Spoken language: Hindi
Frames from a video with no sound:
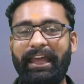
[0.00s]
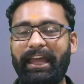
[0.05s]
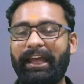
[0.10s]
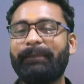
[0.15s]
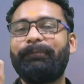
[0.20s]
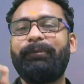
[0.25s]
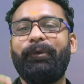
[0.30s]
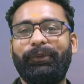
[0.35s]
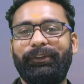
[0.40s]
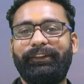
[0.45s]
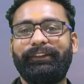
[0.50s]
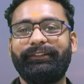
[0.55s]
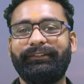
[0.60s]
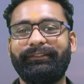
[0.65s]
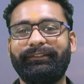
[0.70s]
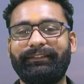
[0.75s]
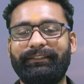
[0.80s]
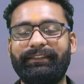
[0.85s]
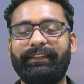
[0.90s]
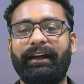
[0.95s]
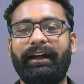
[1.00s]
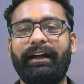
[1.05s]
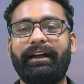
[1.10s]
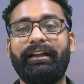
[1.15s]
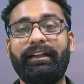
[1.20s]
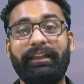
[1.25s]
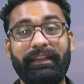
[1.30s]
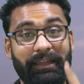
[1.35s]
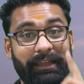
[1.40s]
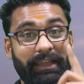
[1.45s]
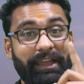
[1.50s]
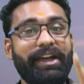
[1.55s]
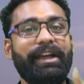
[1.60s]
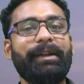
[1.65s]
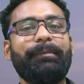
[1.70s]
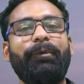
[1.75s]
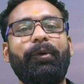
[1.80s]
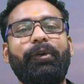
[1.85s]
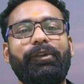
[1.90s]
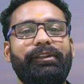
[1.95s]
एयरपोर्ट जी हाँ
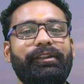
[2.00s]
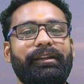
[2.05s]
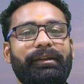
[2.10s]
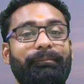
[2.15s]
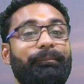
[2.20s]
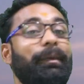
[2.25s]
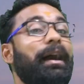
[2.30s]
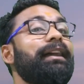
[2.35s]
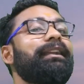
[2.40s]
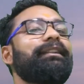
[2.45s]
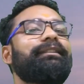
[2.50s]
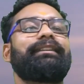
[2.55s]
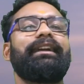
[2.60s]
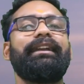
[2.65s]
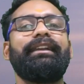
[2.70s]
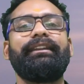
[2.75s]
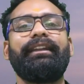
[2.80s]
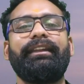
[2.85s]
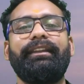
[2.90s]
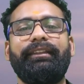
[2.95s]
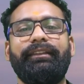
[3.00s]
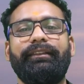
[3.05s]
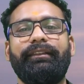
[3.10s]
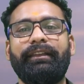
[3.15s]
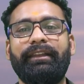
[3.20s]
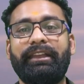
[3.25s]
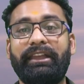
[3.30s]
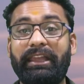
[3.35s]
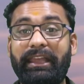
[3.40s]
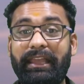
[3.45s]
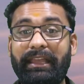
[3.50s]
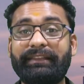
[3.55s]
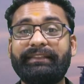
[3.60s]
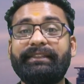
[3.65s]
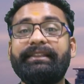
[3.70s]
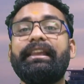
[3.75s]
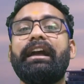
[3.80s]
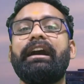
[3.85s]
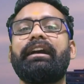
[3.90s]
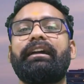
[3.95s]
एयरपोर्ट भारत का ही नहीं
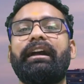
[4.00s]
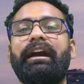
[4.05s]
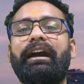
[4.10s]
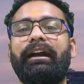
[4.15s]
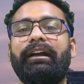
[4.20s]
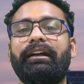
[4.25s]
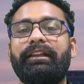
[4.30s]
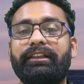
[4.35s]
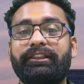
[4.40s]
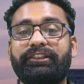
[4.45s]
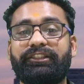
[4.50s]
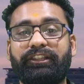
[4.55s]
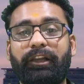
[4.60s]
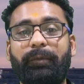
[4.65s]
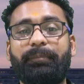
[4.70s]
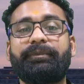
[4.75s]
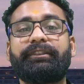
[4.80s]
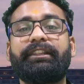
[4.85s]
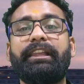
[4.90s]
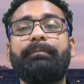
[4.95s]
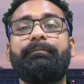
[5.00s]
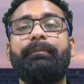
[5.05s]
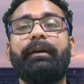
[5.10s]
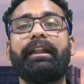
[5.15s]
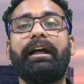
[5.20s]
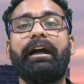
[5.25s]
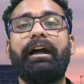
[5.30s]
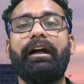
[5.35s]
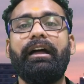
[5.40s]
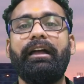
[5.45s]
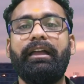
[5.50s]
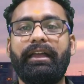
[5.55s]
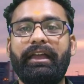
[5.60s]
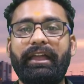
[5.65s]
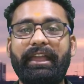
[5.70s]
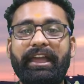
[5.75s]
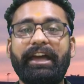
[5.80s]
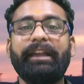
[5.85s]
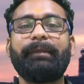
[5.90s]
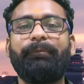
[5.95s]
एशिया का सबसे बड़ा
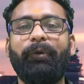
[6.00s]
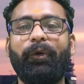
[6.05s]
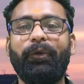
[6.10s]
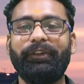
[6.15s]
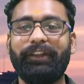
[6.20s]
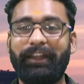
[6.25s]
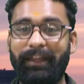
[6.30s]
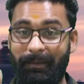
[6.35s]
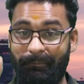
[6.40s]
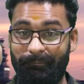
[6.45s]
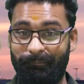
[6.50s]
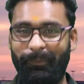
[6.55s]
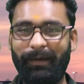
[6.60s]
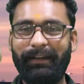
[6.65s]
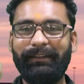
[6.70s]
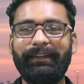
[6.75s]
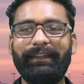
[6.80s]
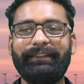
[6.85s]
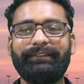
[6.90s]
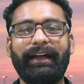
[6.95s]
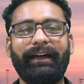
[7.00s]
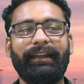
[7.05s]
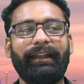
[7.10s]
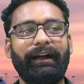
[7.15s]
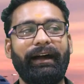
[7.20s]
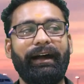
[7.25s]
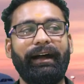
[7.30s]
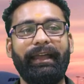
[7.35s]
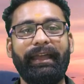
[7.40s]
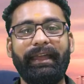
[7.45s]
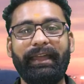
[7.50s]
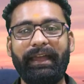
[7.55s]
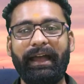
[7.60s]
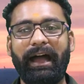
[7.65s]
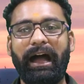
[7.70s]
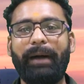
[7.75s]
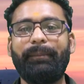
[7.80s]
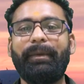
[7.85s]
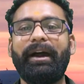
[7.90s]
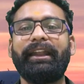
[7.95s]
एयरपोर्ट बनने जा रहा है
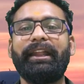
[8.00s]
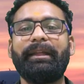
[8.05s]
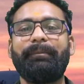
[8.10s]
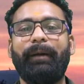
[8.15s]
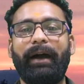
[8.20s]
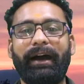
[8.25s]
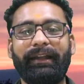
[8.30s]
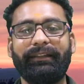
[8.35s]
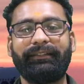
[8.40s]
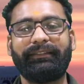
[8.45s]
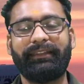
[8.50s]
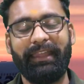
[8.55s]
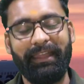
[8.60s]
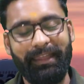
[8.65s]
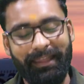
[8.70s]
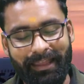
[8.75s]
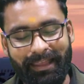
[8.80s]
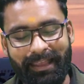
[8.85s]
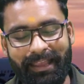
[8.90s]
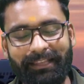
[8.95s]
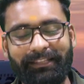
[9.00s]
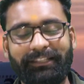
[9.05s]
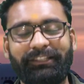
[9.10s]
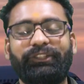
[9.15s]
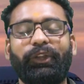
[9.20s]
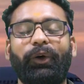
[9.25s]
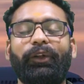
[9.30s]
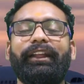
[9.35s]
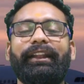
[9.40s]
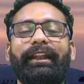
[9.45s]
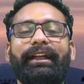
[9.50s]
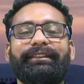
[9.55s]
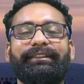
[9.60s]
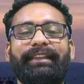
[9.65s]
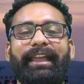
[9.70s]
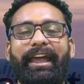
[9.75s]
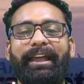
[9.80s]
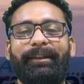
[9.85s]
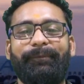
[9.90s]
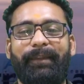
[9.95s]
हमारे भारत के इस धोलेरा
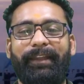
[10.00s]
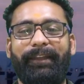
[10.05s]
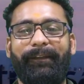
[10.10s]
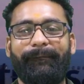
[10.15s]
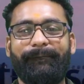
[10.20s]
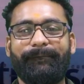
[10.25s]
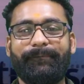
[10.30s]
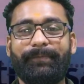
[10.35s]
शहर में